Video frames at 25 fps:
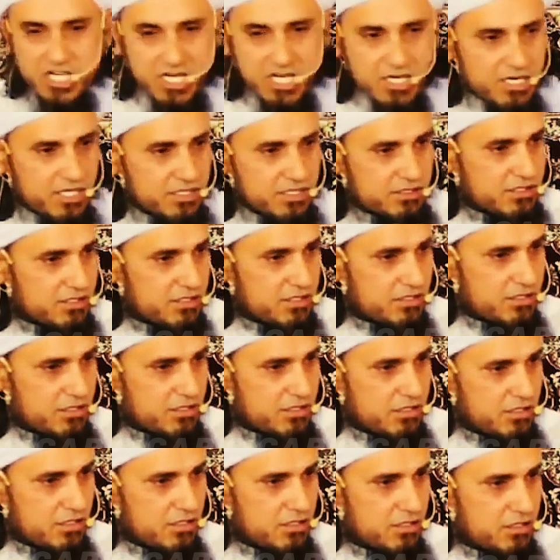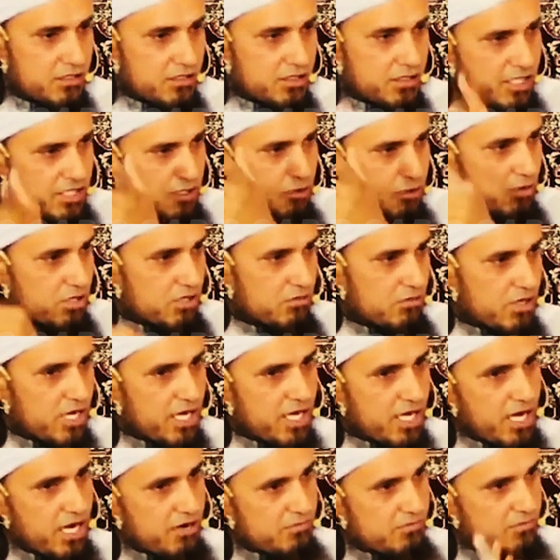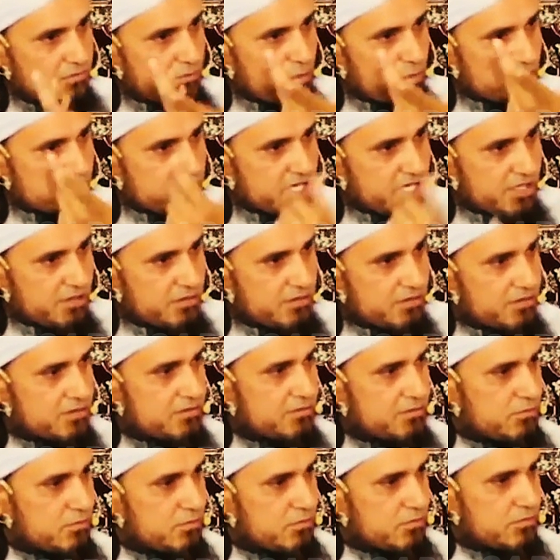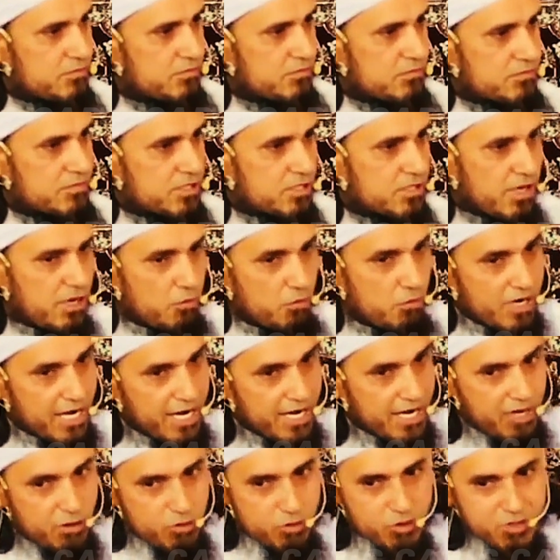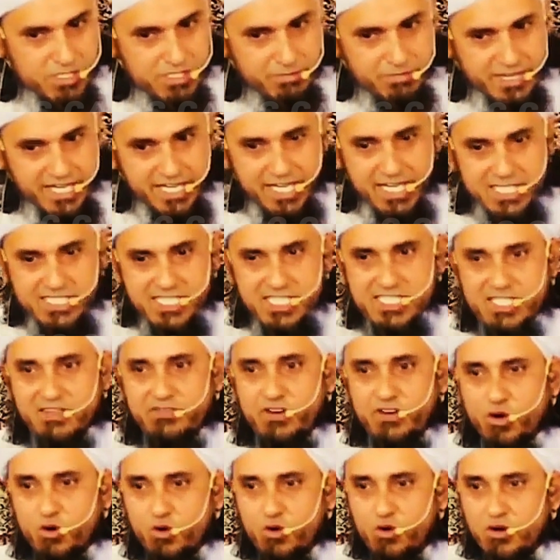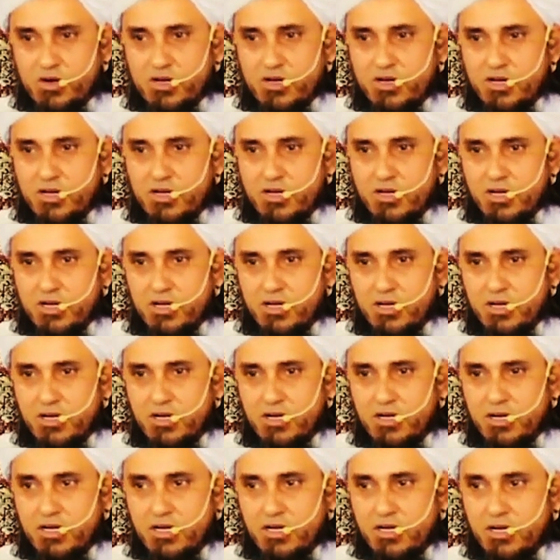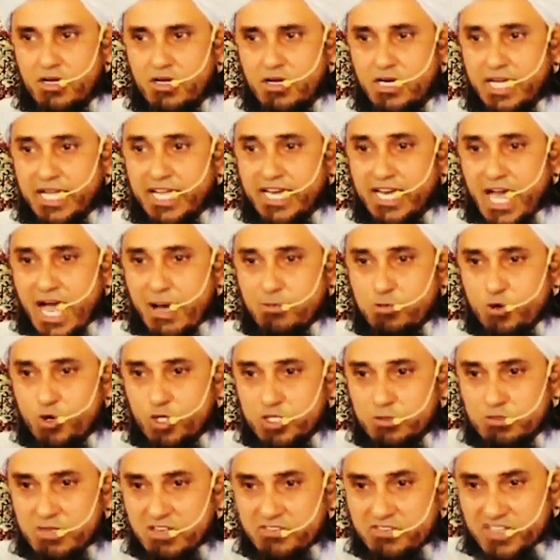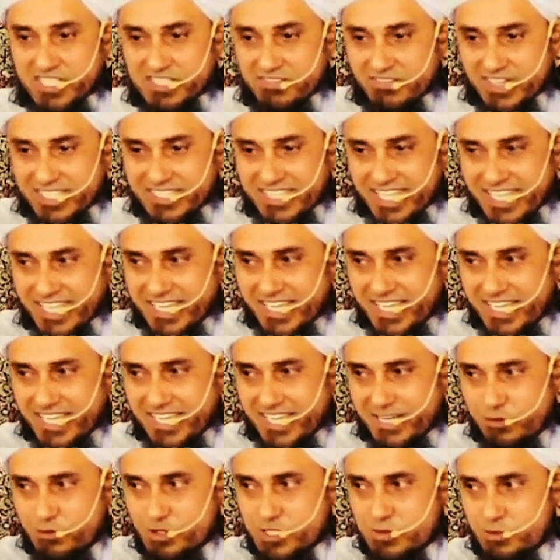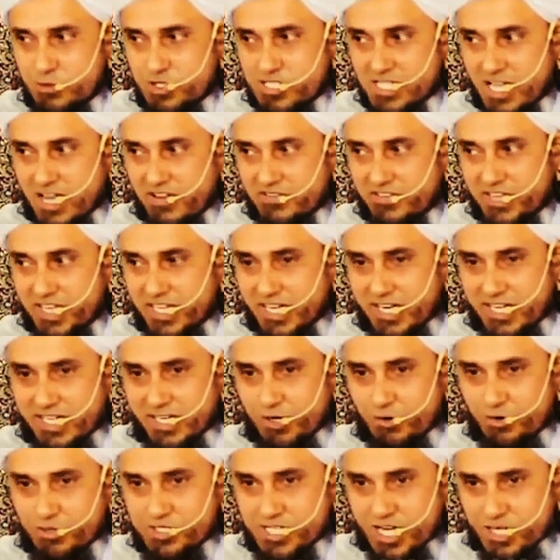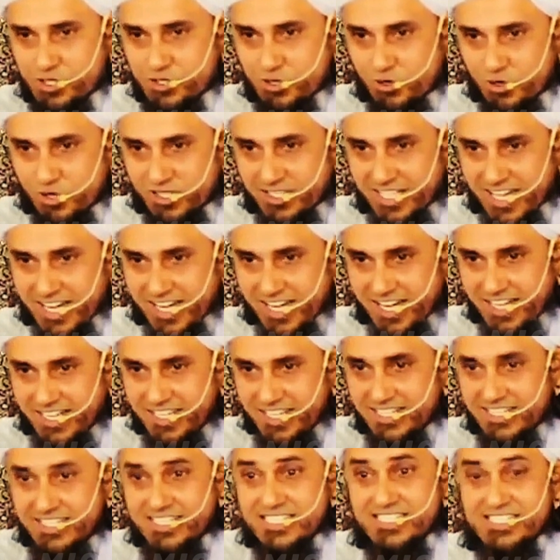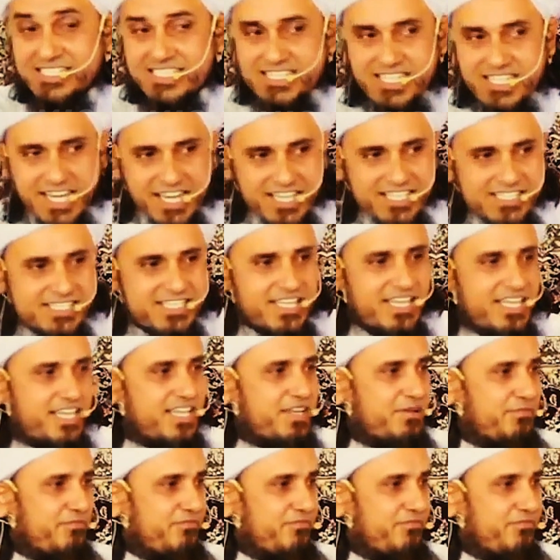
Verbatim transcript: मशक्कत नहीं होगी वो यार मौजा ही क्या वो कहेगा रोज मेरे ऐसे सफर हों लेकिन आप खुद भी फतवा देंगे कि उस मुसाफिर के लिए रोजा छोड़ना जायज है